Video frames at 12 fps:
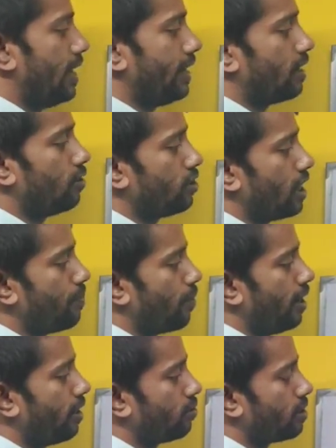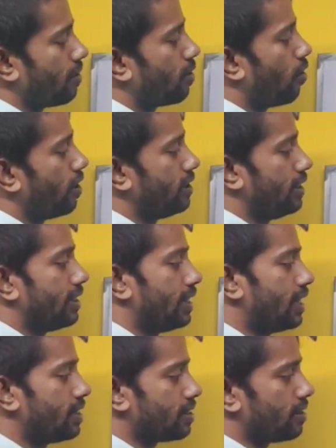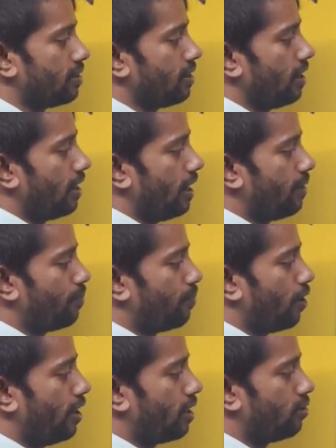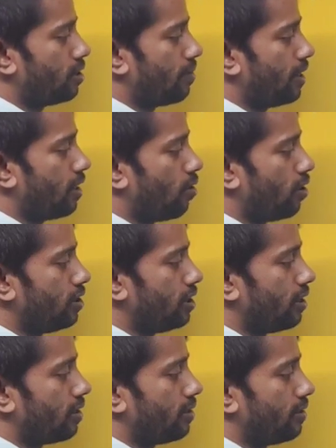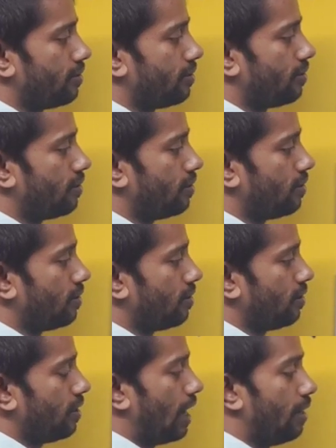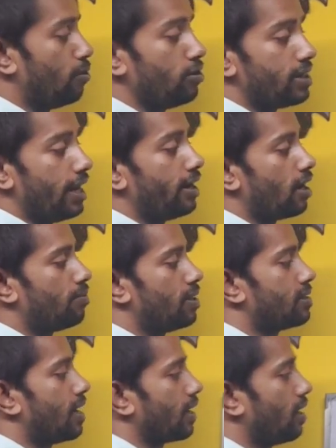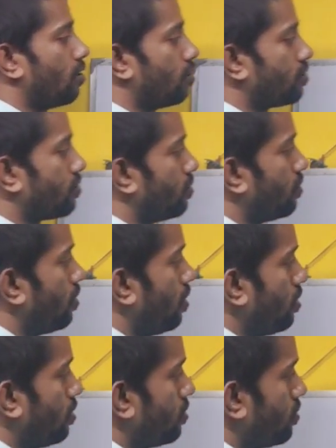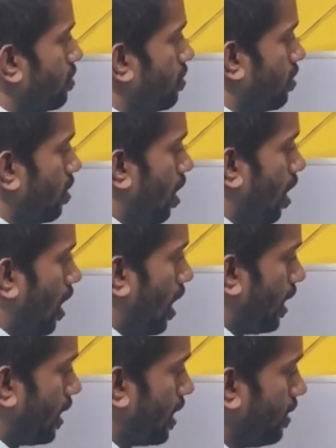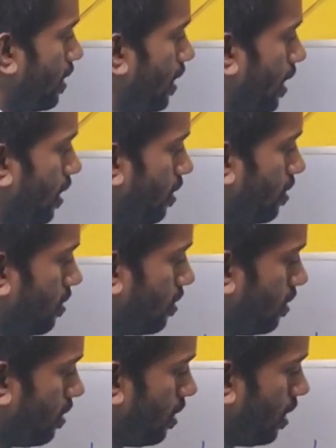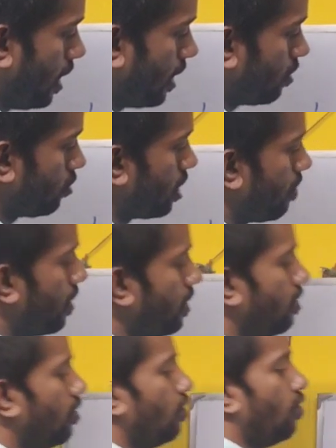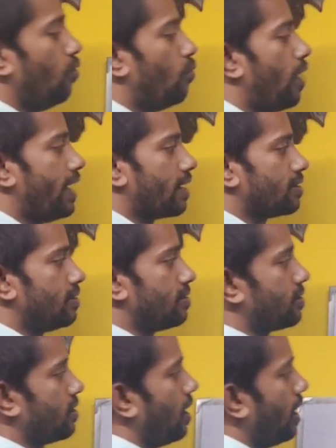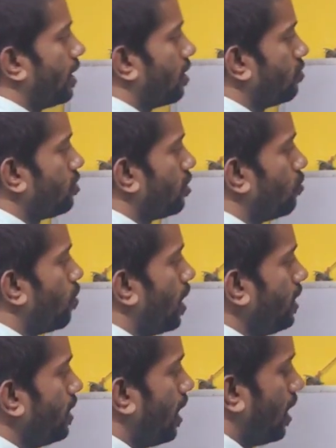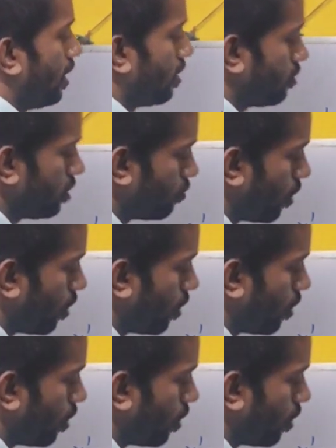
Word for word: এইটা হচ্ছে এই পয়েন্টটা হচ্ছে আমার অরিজিন ঠিক আছে এই পয়েন্টটা হচ্ছে আমাদের অরিজিন এবং সেন্টার অফ দ্য সার্কেল অলসো আর এখান থেকে এটা হচ্ছে আমার ওয়াই অ্যাক্সিস এটা হচ্ছে ওয়াই আর এটা হচ্ছে